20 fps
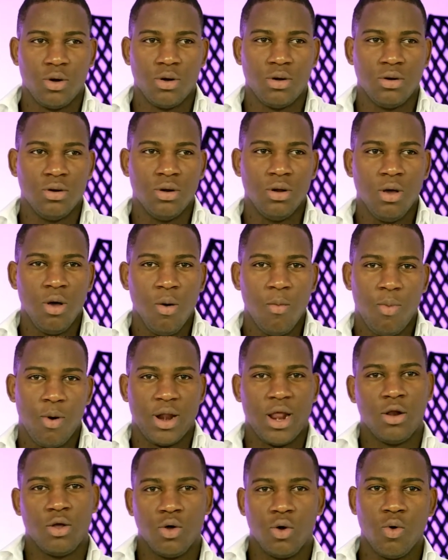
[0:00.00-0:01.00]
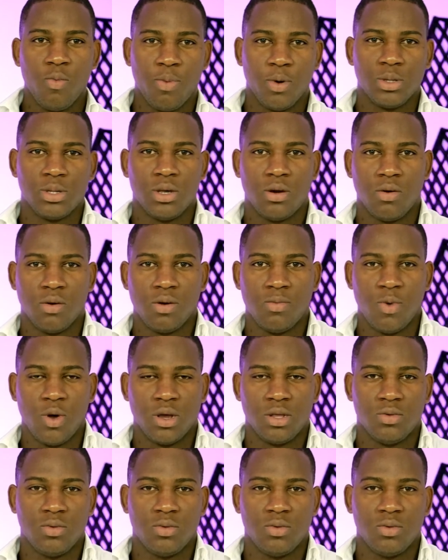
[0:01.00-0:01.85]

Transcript: el grupo, sino como que